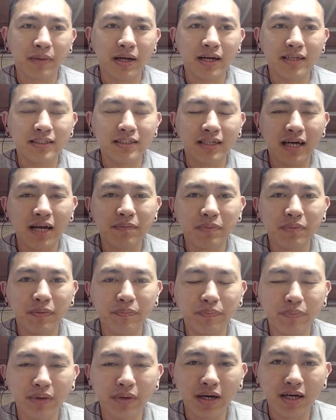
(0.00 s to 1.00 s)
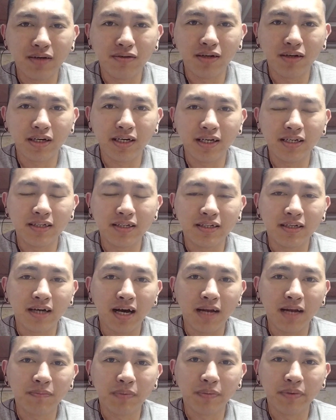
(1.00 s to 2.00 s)
Para kasing alphabet, ano lang yan
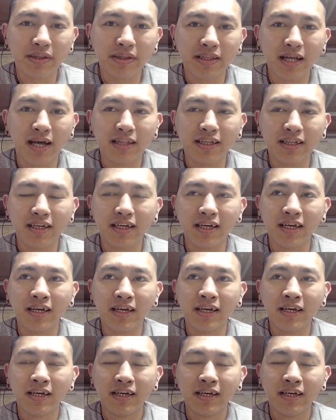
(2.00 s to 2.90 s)
ng alphabet natin eh.